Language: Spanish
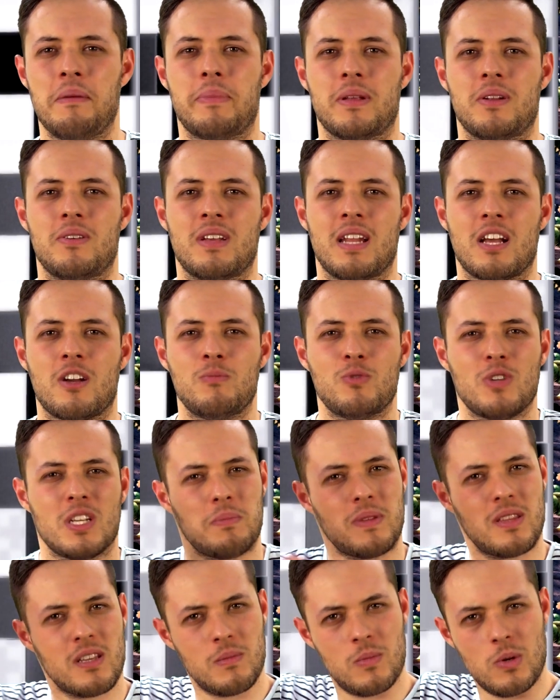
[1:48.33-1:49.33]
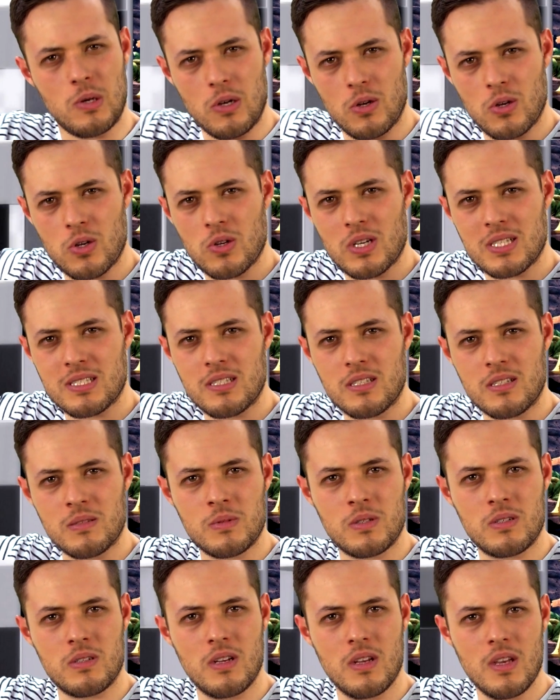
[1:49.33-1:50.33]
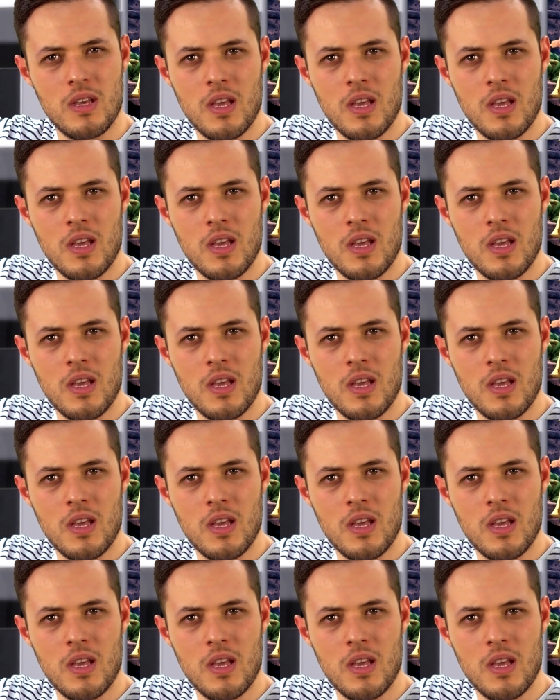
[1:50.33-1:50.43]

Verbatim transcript: pero era como una especie como de loro, así como...